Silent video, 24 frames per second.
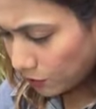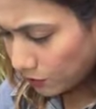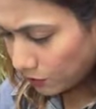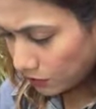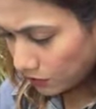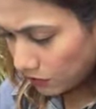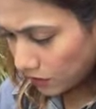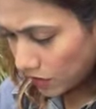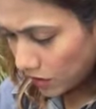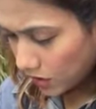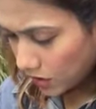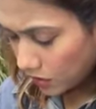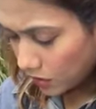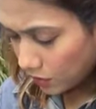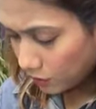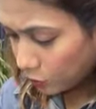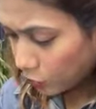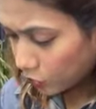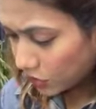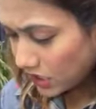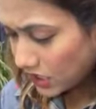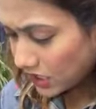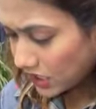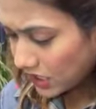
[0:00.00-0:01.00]
तो
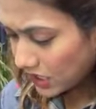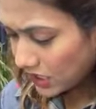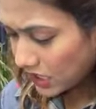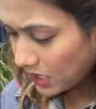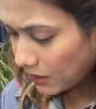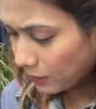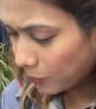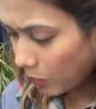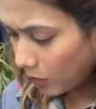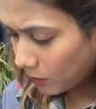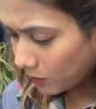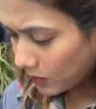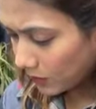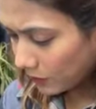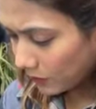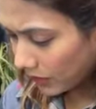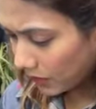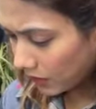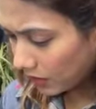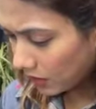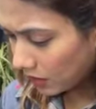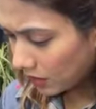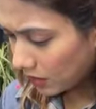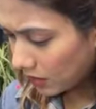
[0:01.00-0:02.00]
बुकिंग के लिए
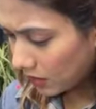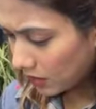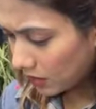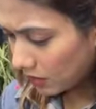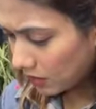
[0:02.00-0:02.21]
प्रॉब्लम है